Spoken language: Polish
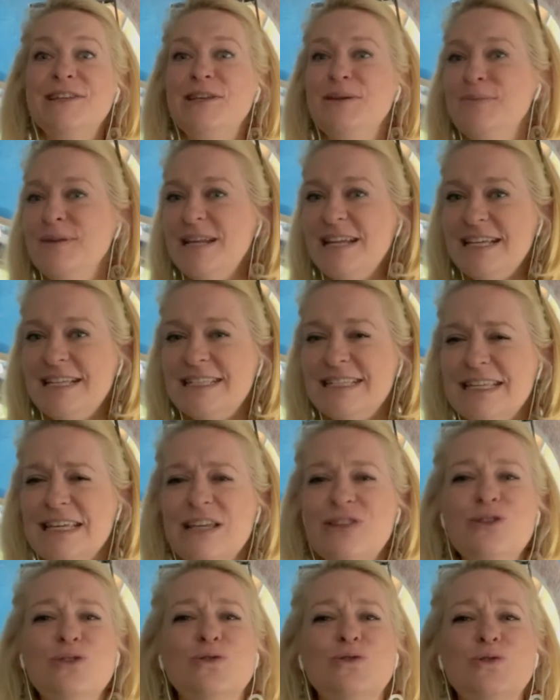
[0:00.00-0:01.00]

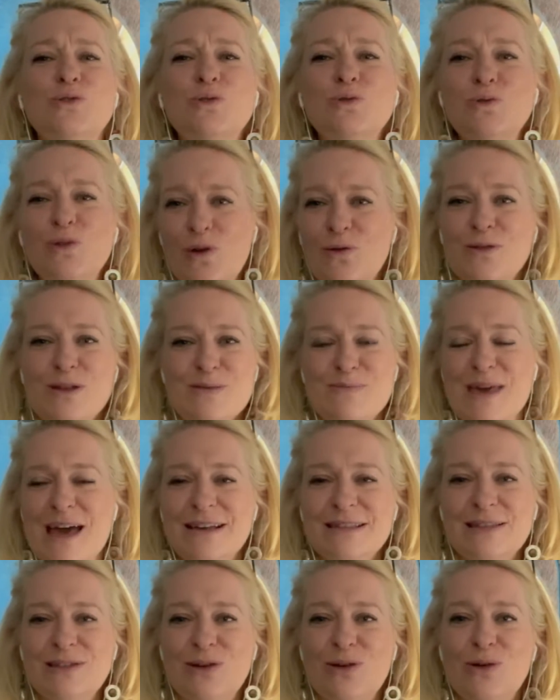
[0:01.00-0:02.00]
Tbilisi to cudowne
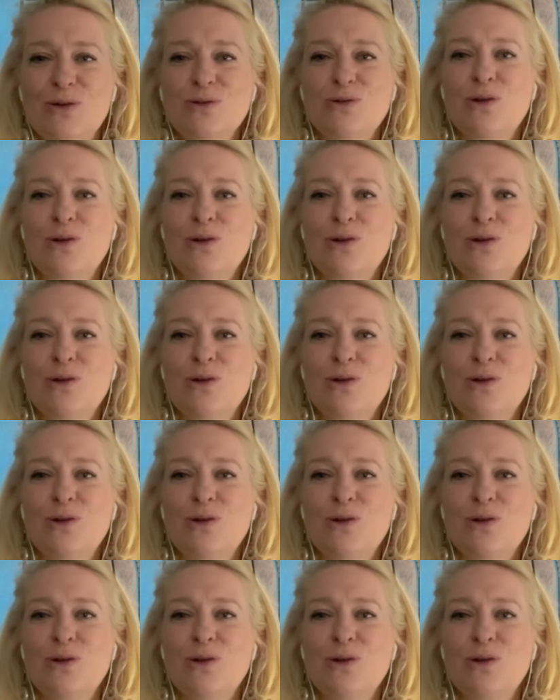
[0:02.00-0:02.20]
miasto.